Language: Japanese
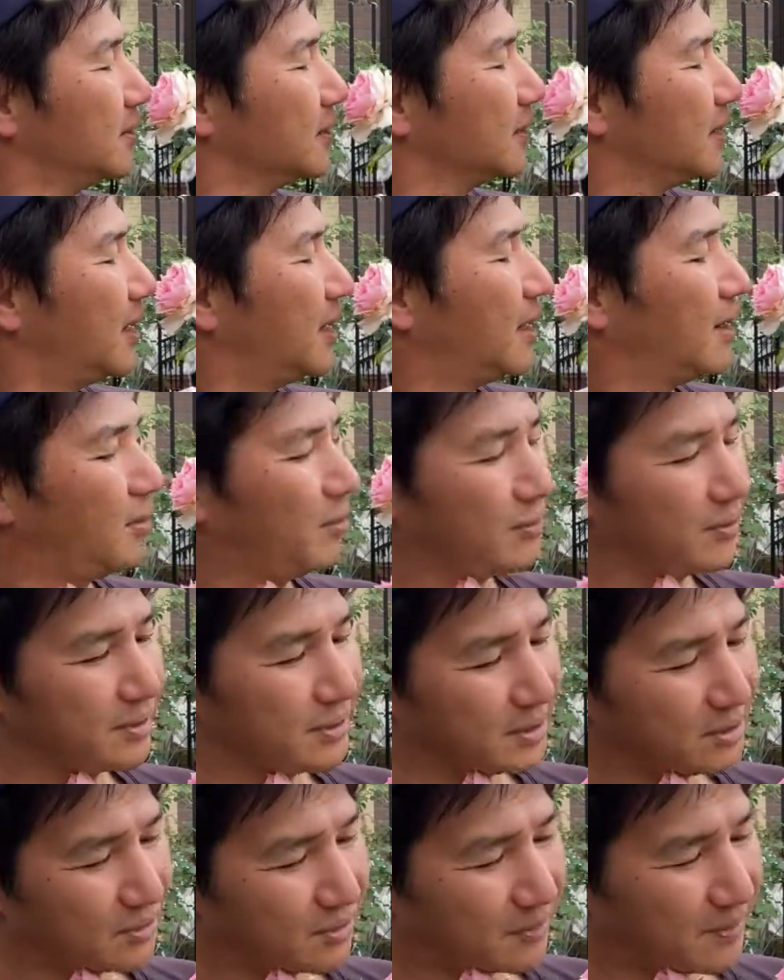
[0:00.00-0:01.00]
香
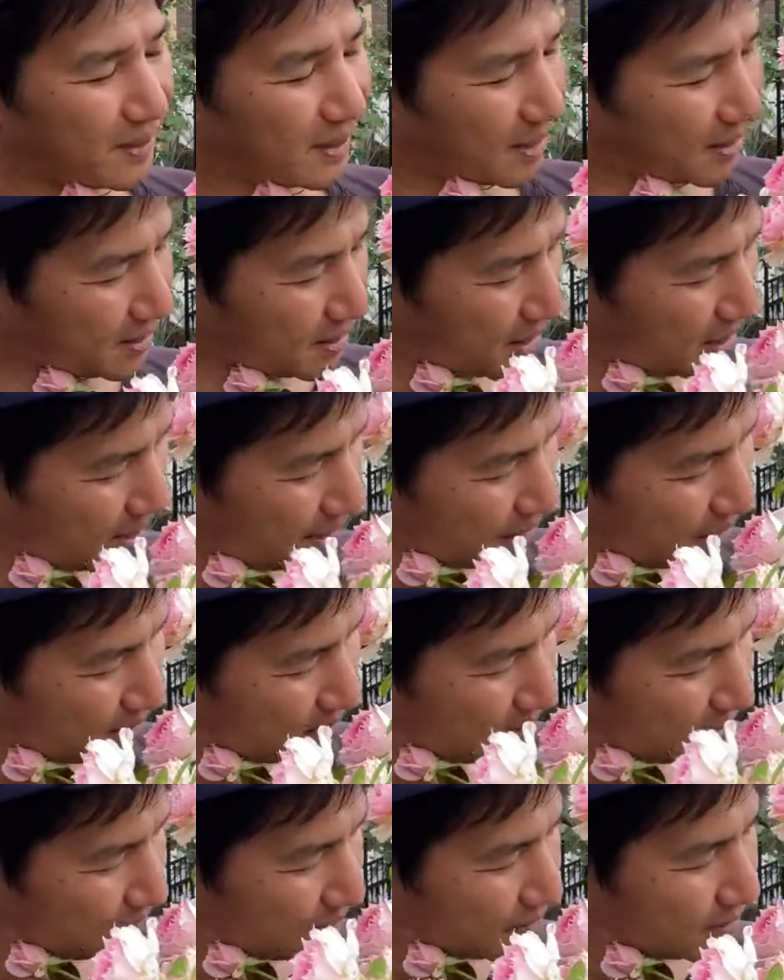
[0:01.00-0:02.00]
りのバラに
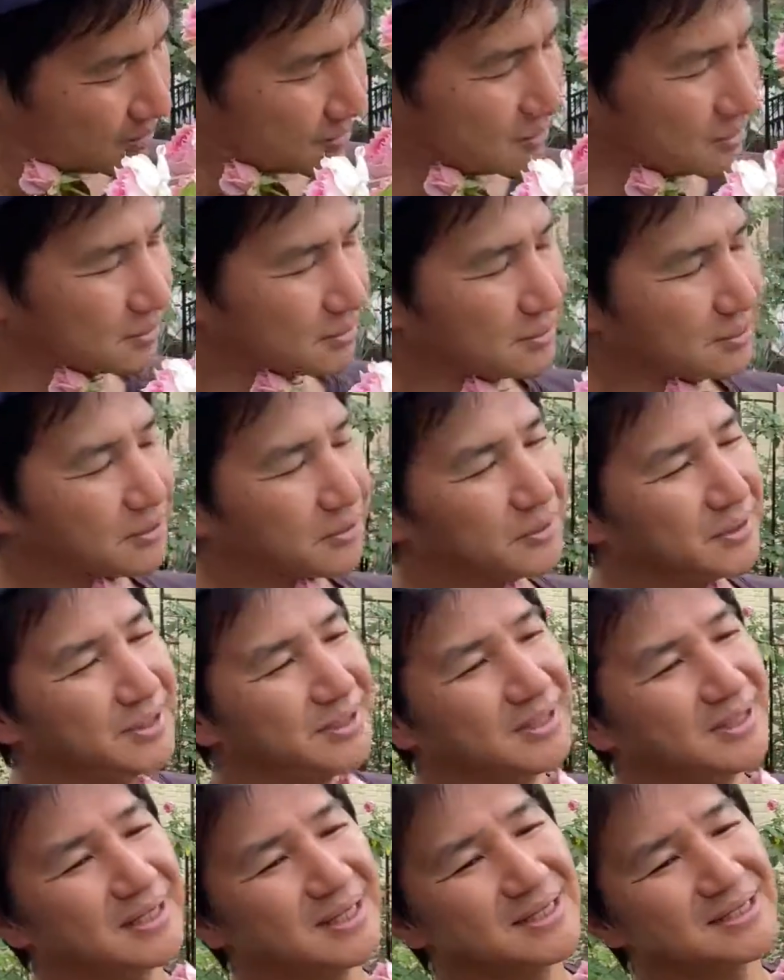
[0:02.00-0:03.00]
うっと
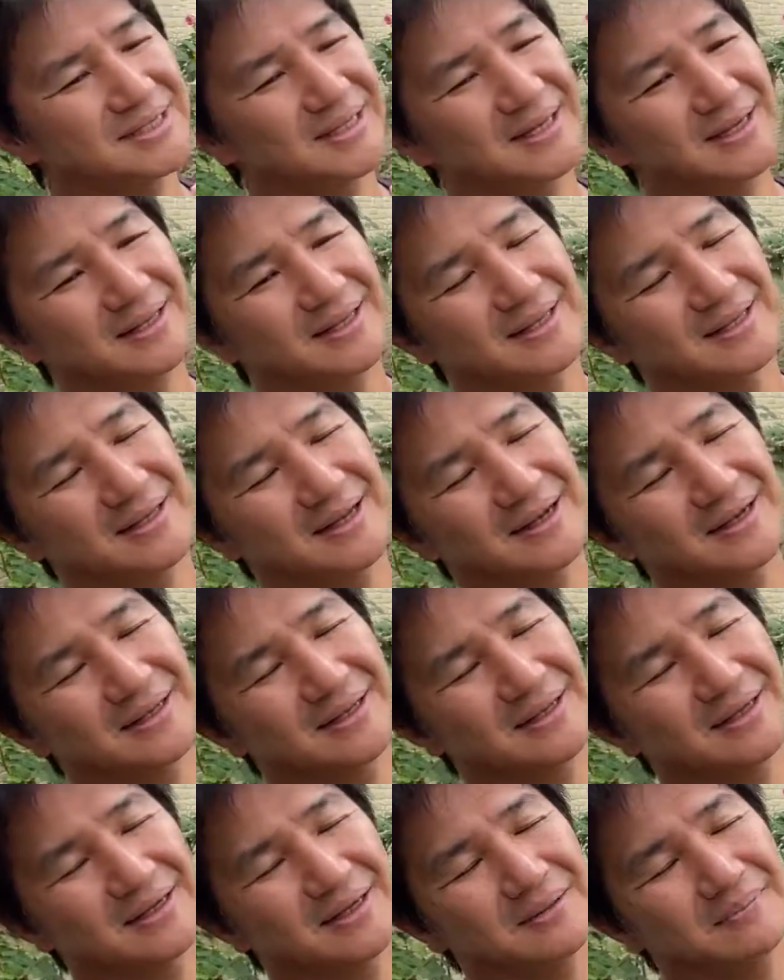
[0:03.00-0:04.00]
り癒されて、なか
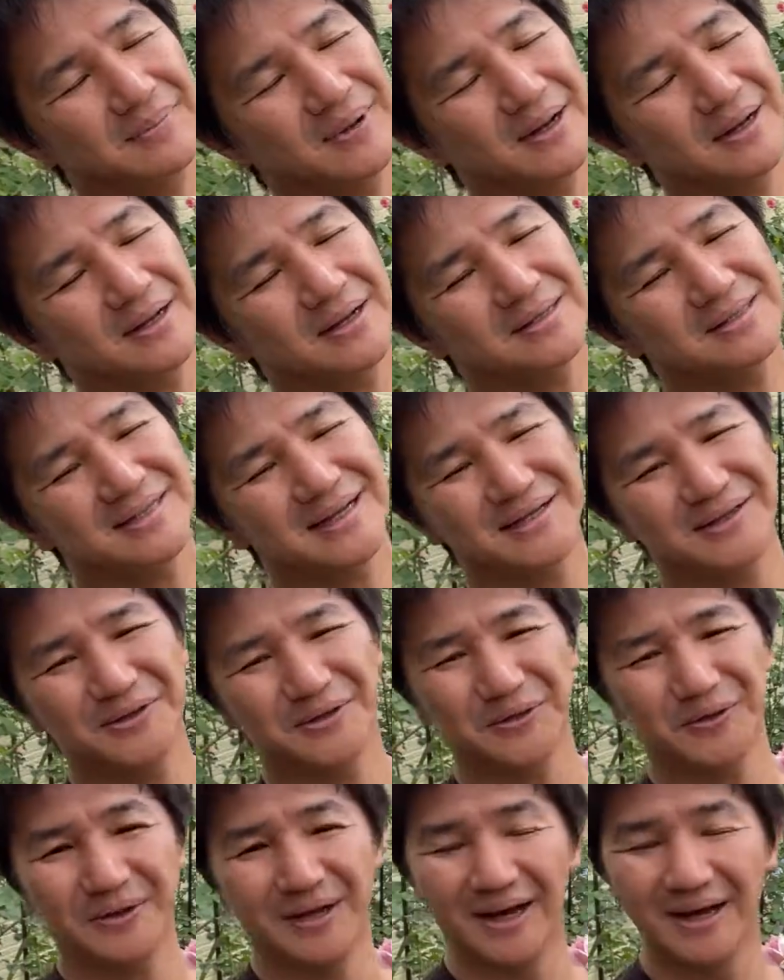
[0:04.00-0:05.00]
なかバラ作
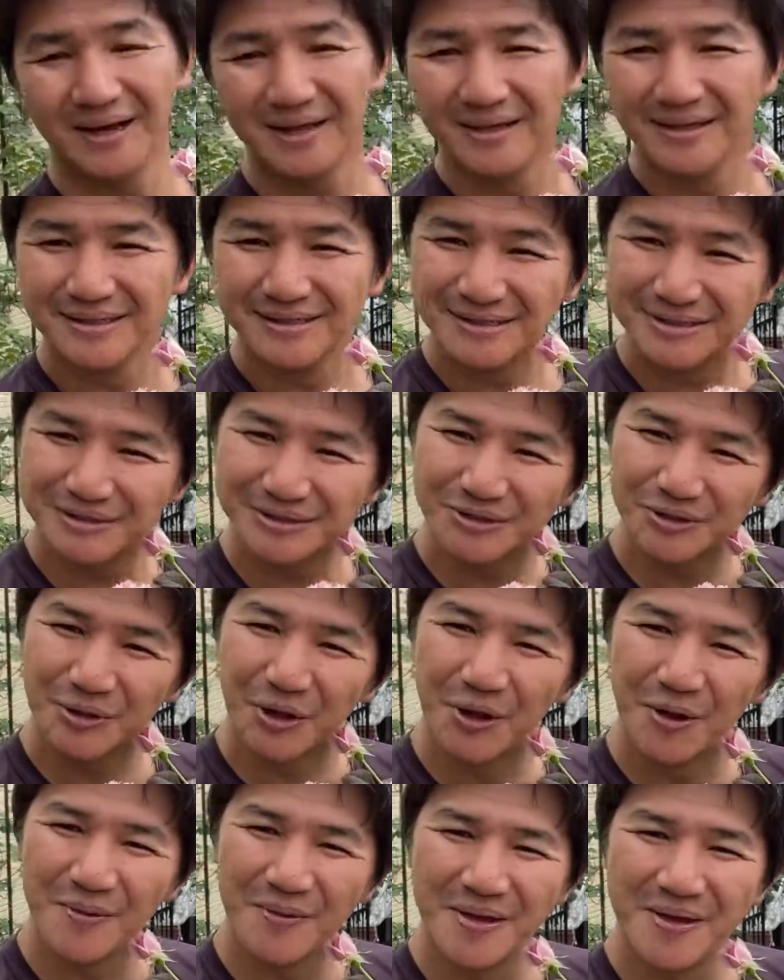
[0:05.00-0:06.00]
業が進
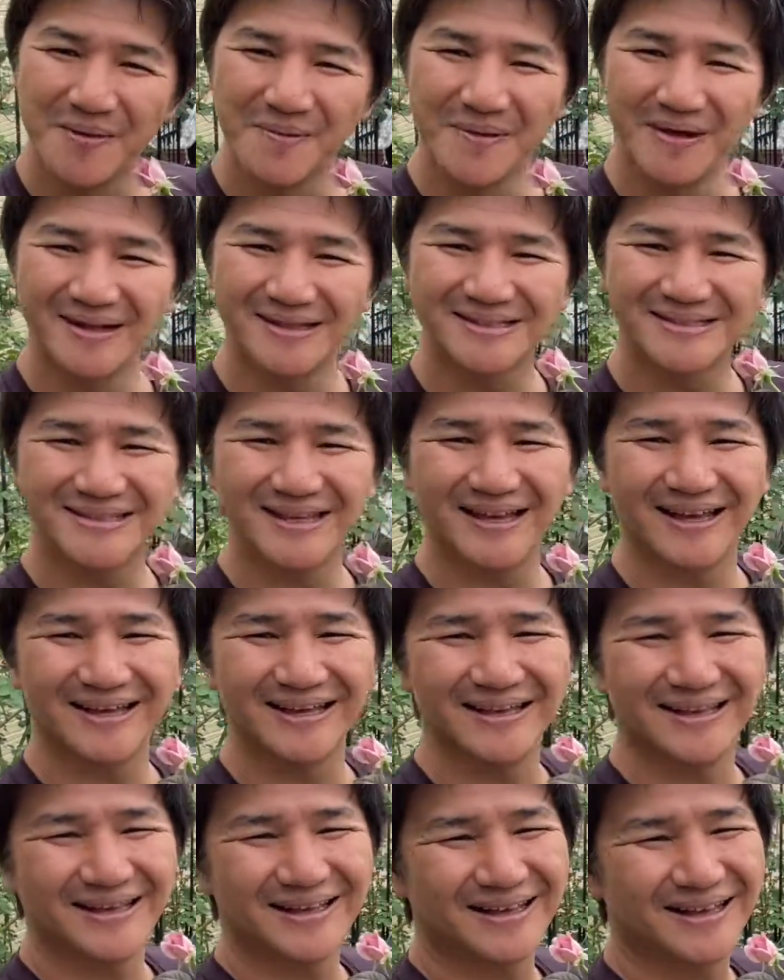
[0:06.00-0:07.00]
みません
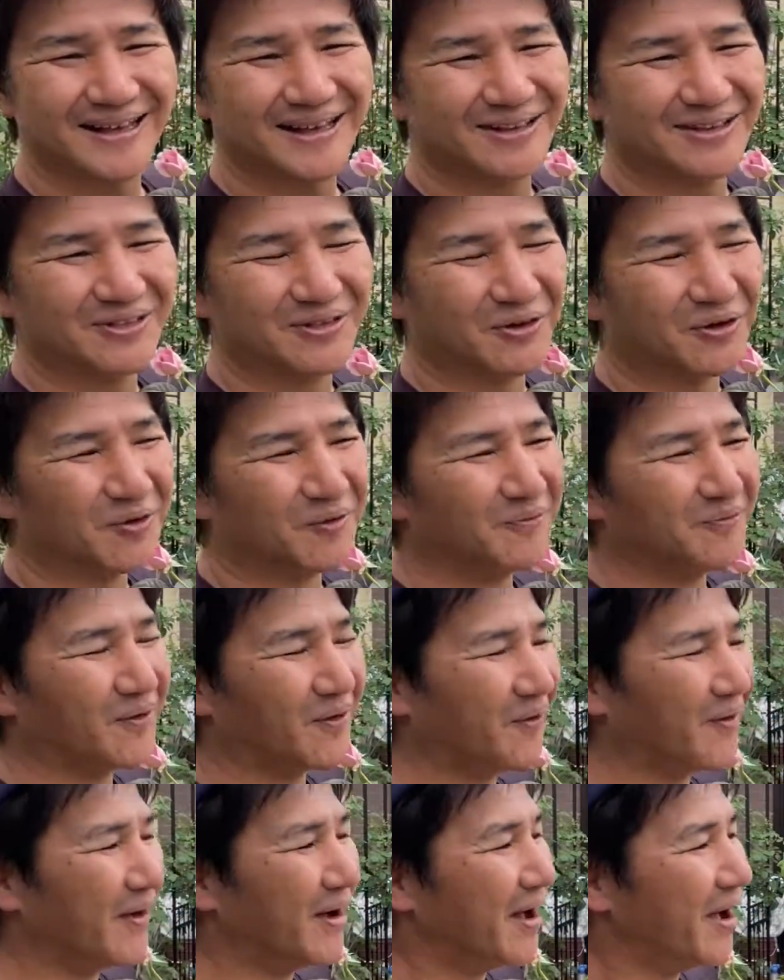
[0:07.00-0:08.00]
けど
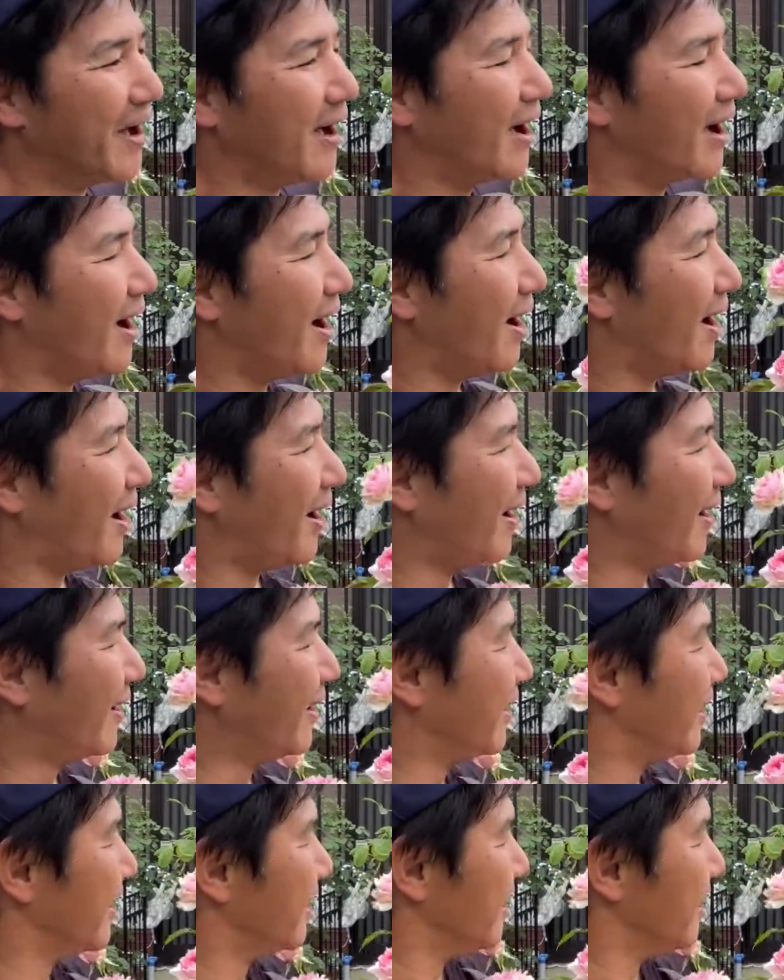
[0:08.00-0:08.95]
も、はい、